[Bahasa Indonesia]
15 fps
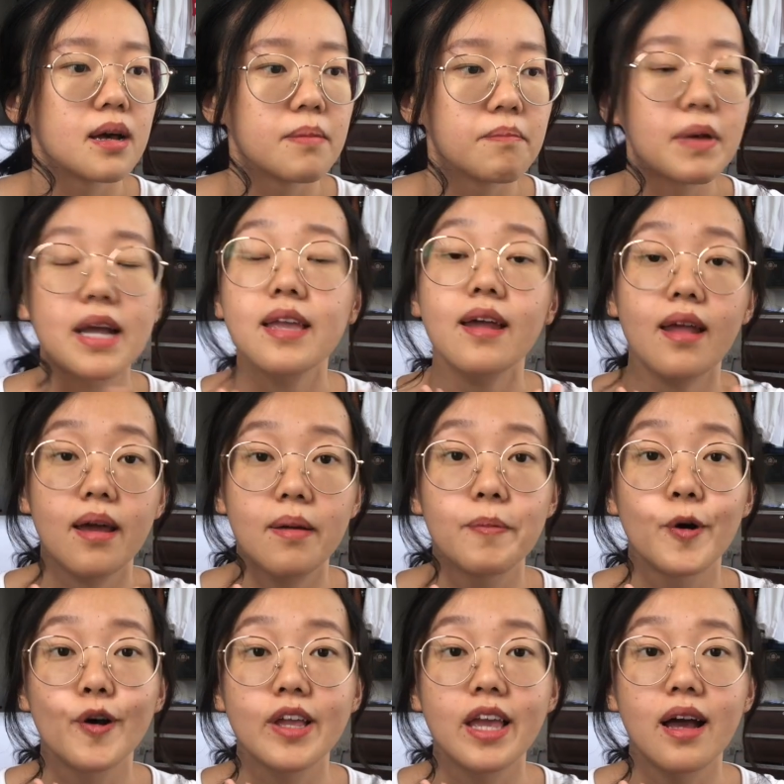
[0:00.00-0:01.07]
banyak deh
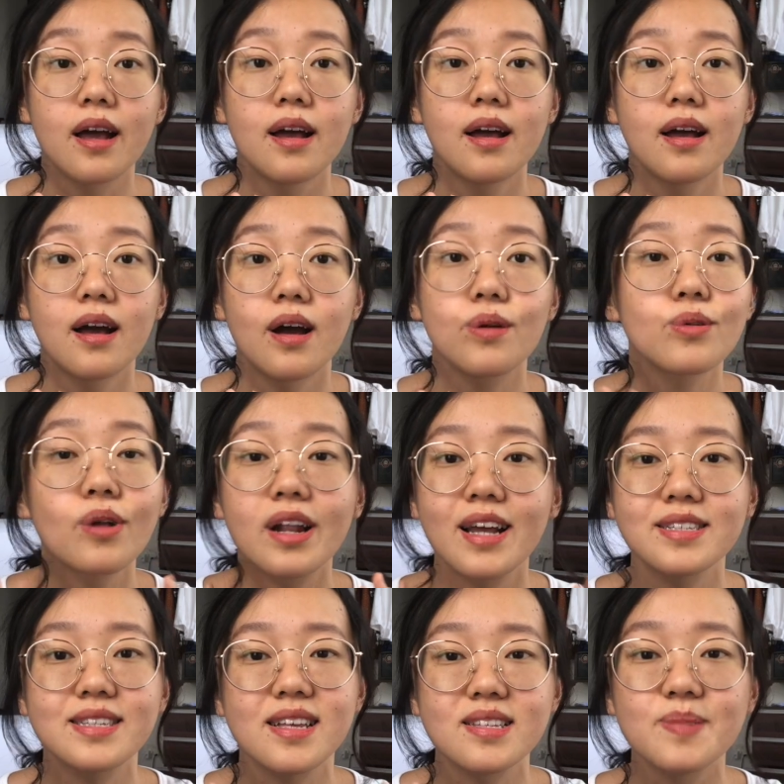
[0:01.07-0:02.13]
pokoknya. Aku tuh
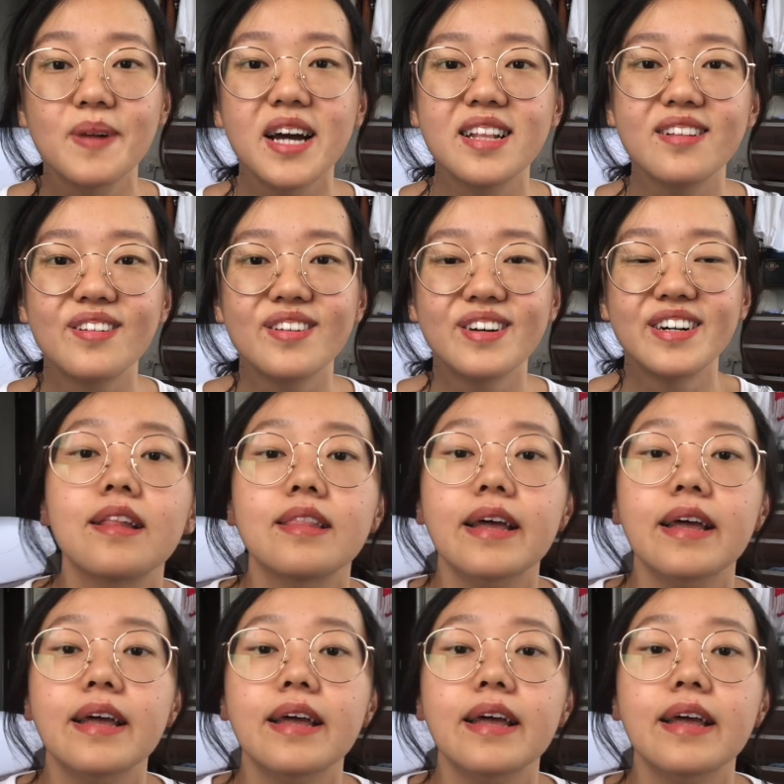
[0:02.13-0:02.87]
anak CS banget dulu.